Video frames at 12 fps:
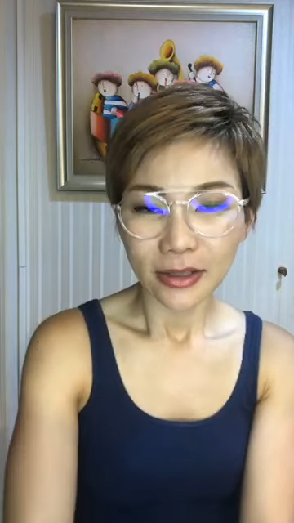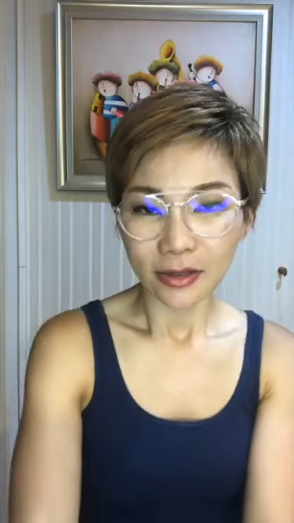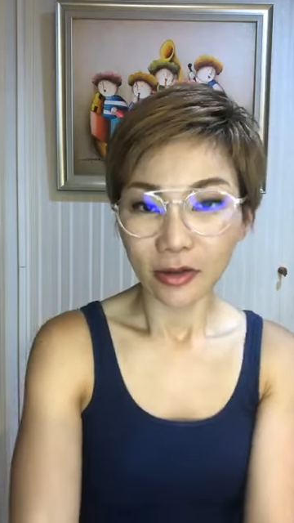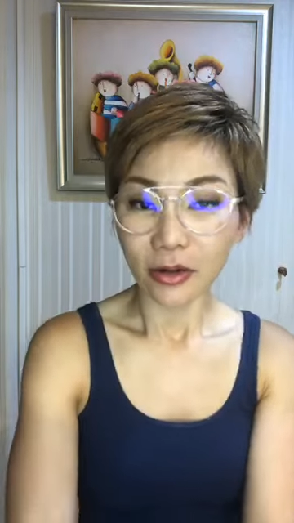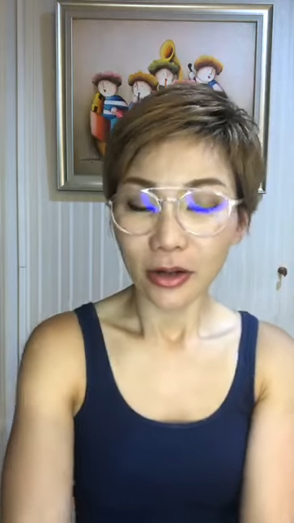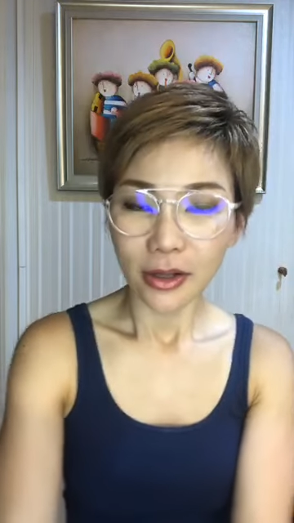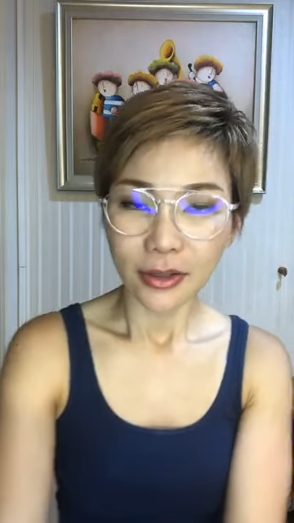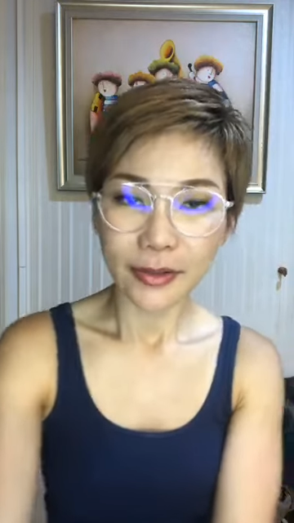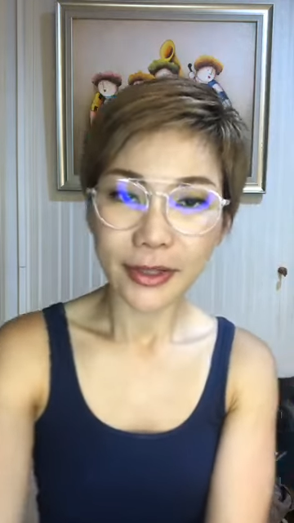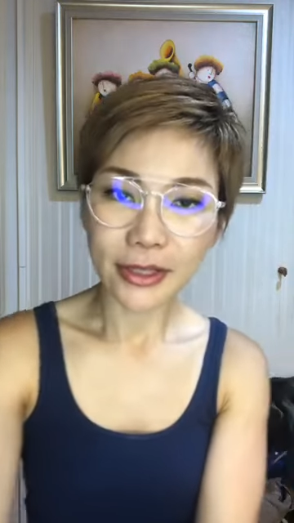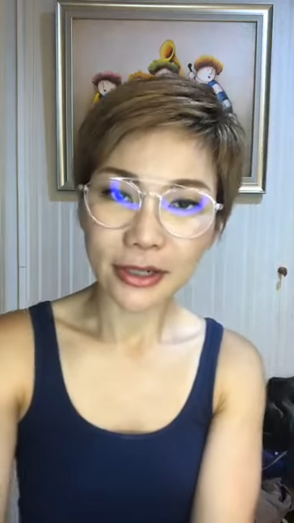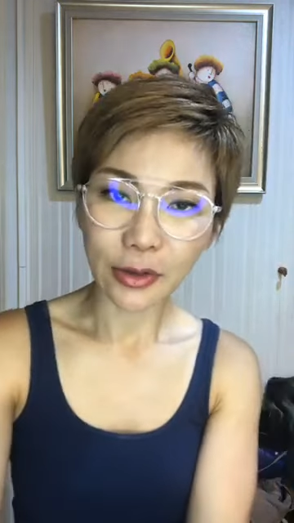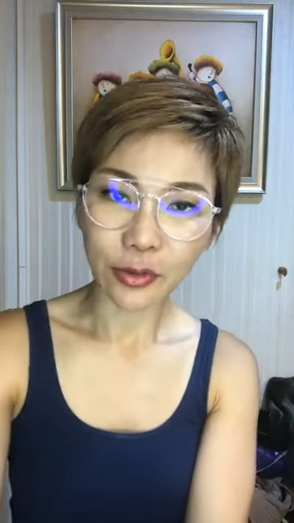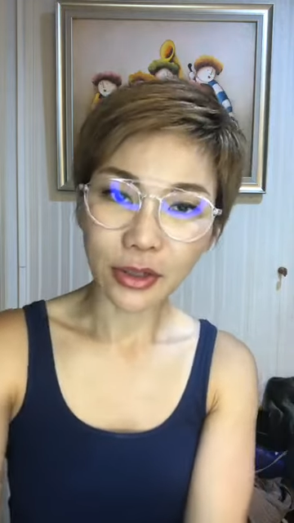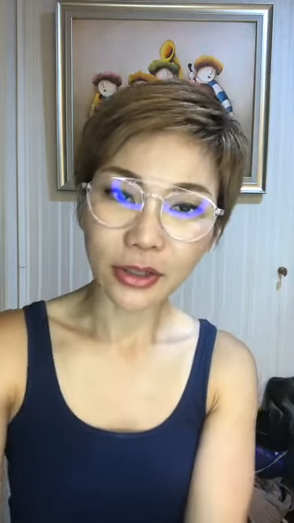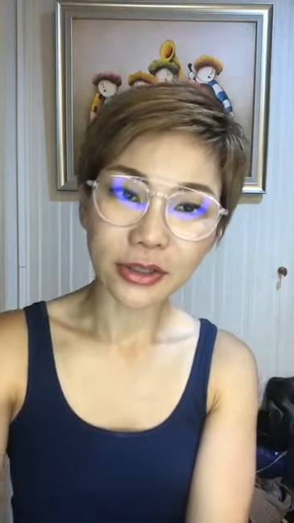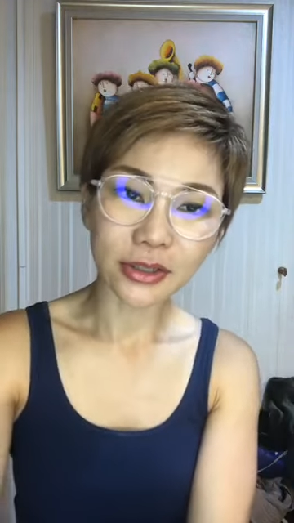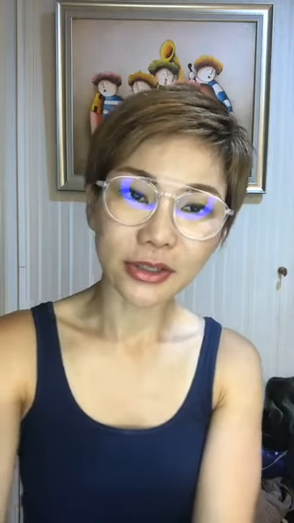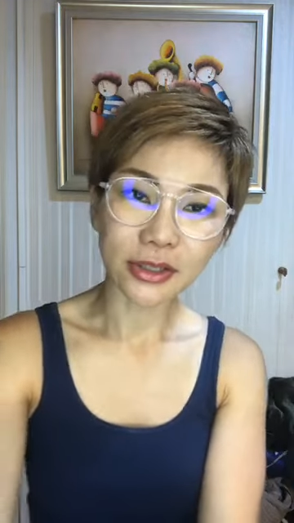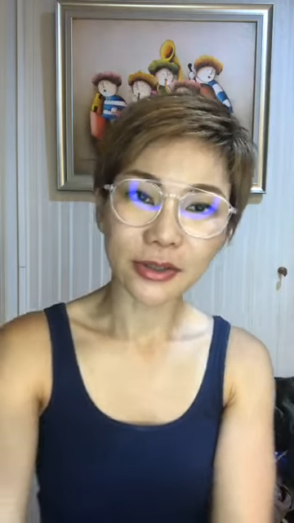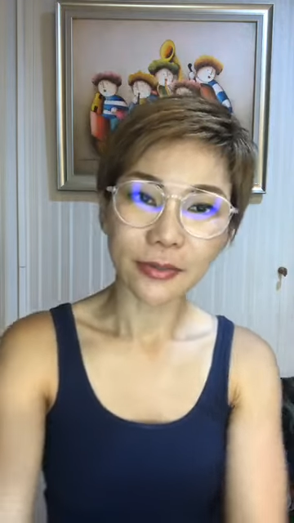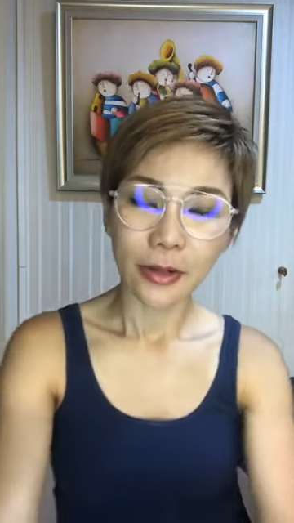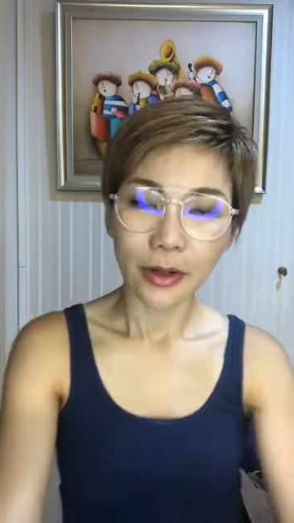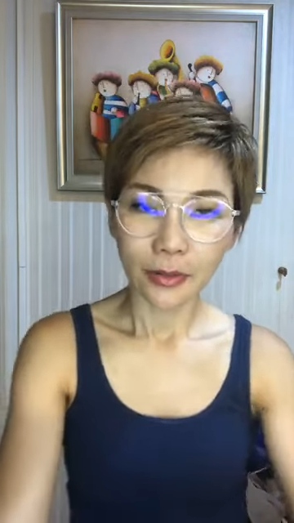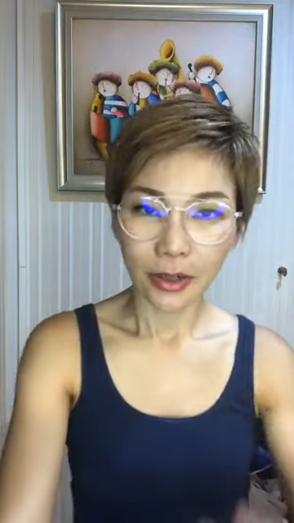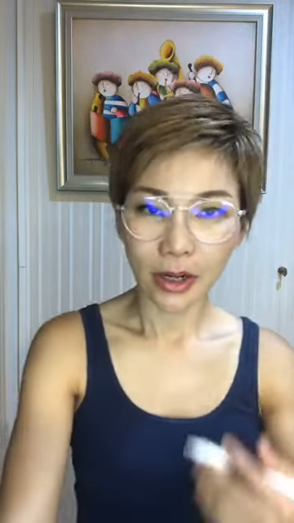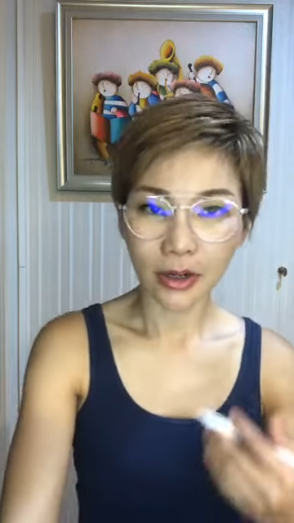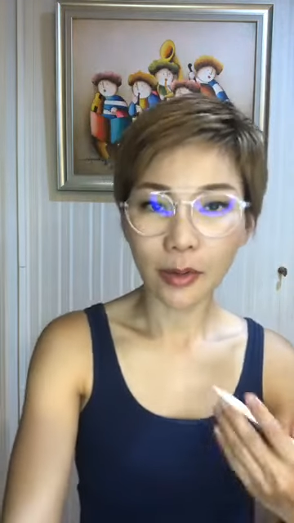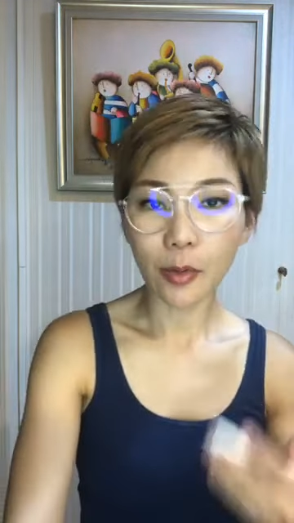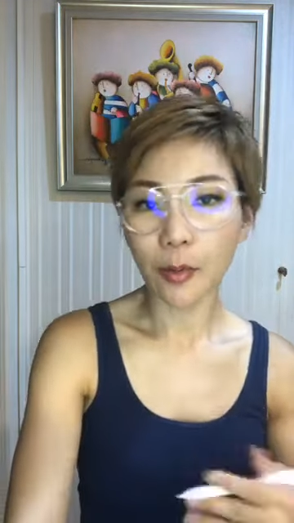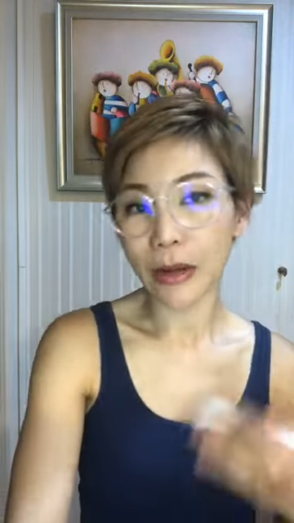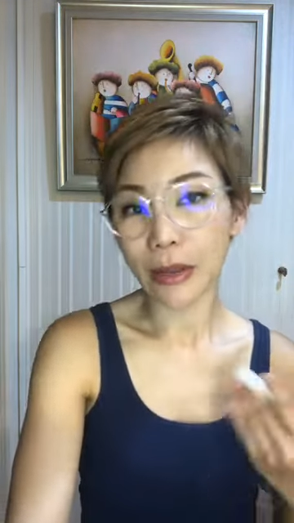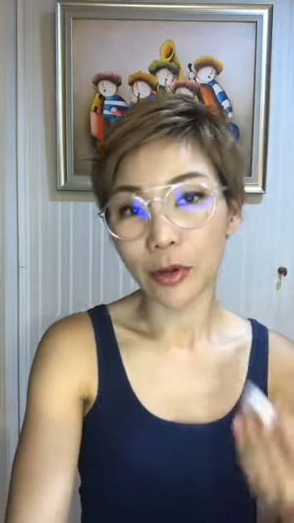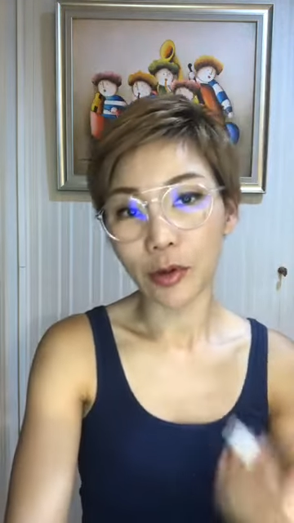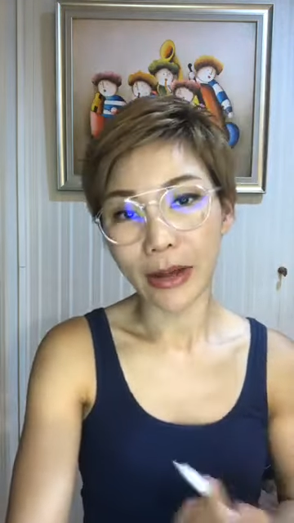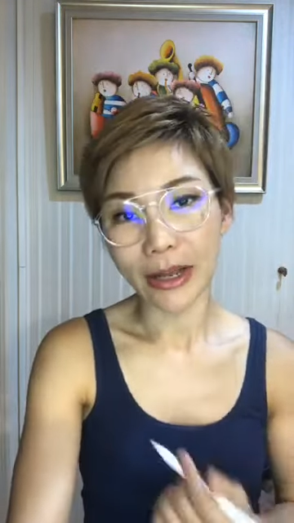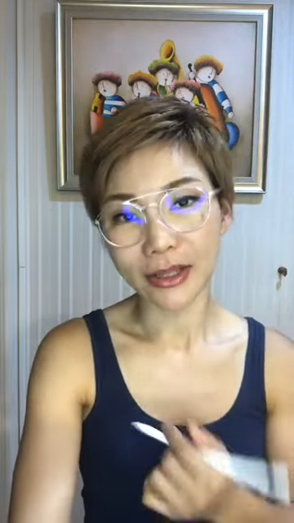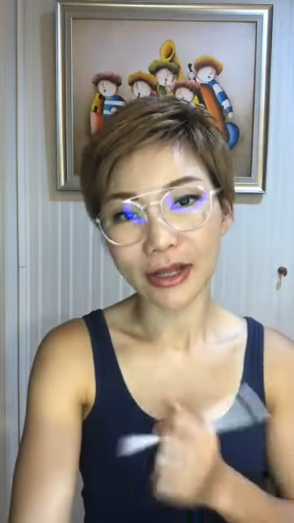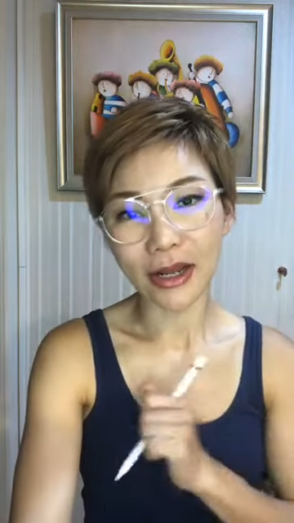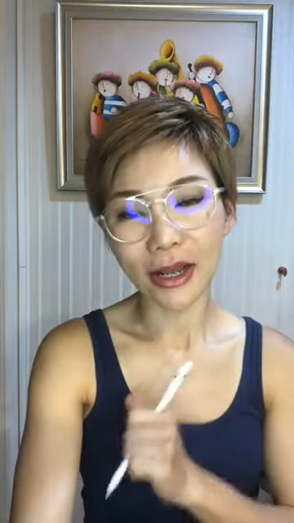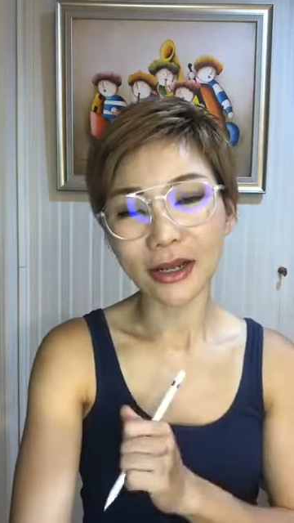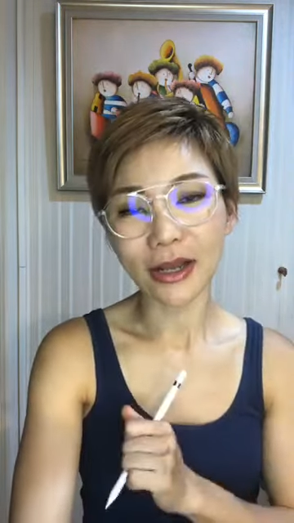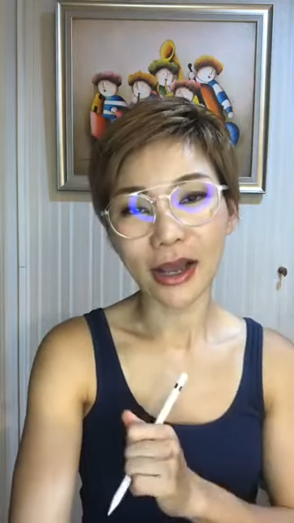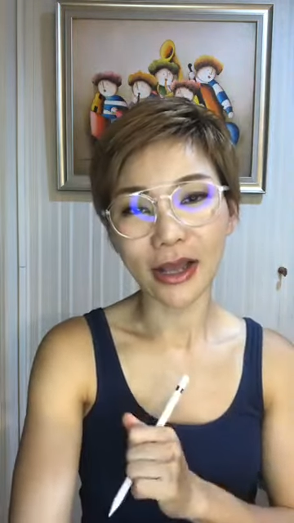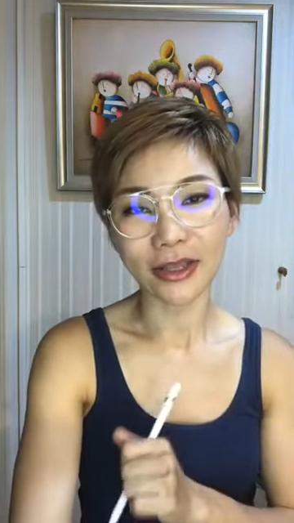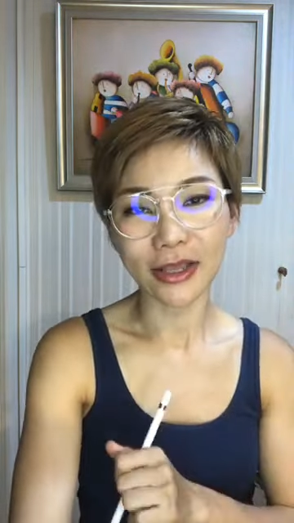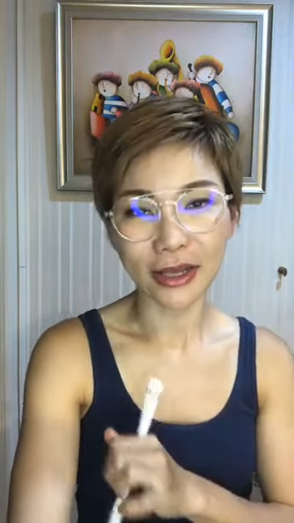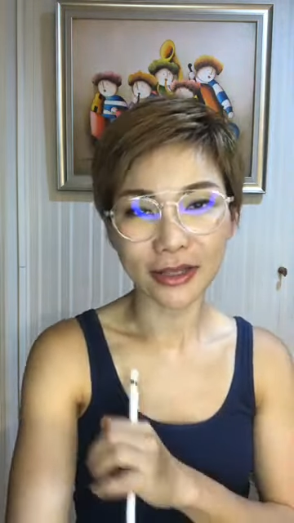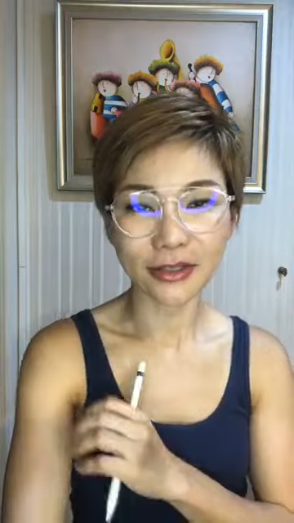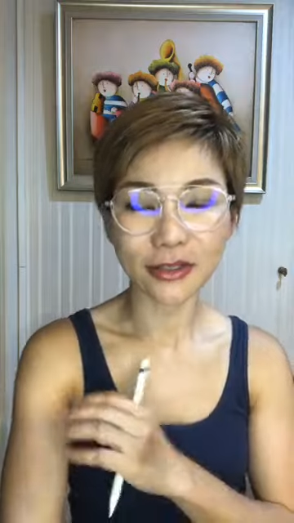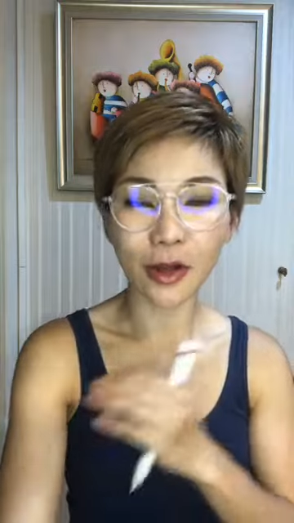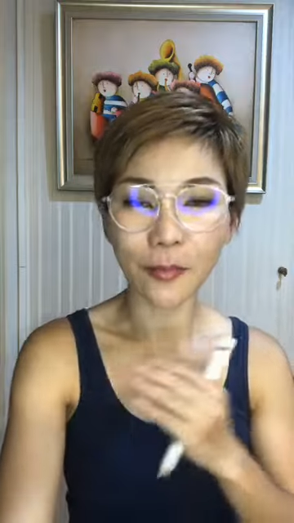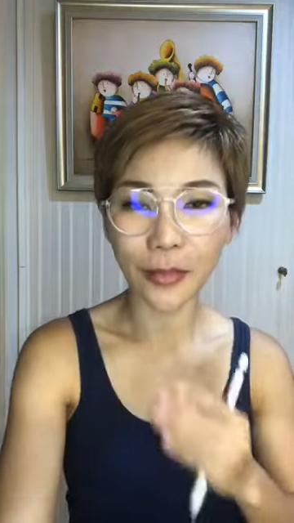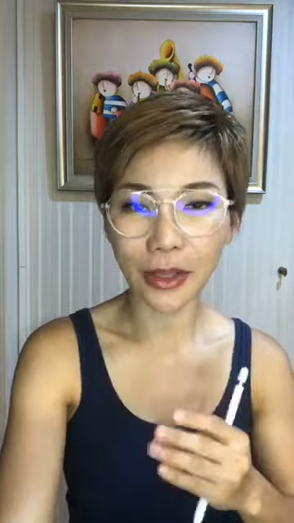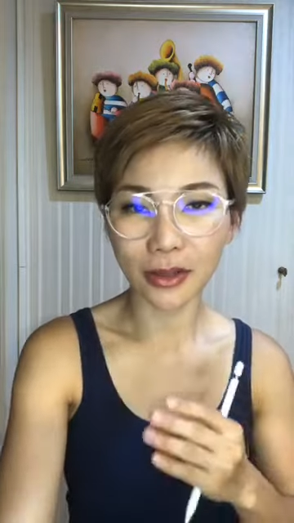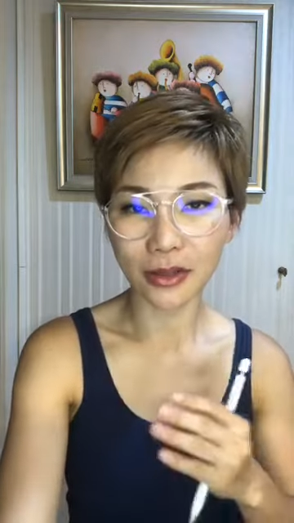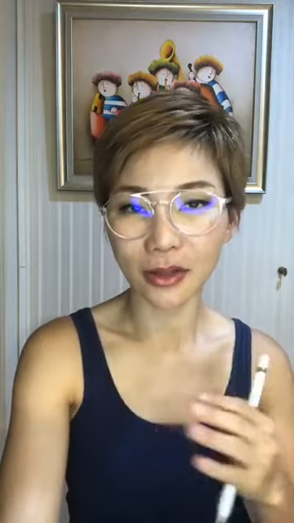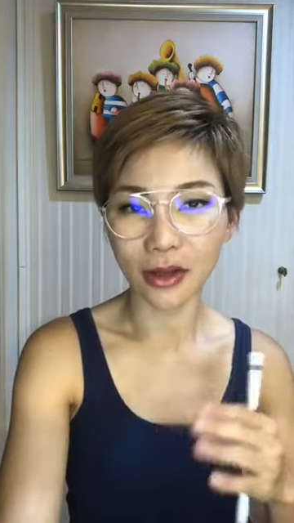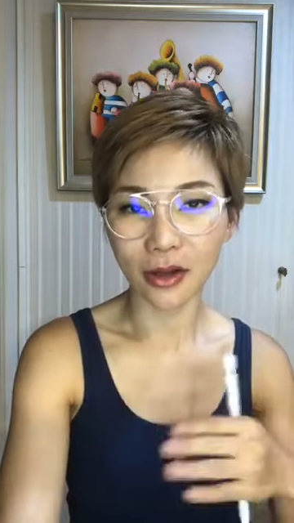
เนาะทั้งแล้วก็คือระบบการเผาผลาญในร่างกายเนี่ยจะต้องเป็น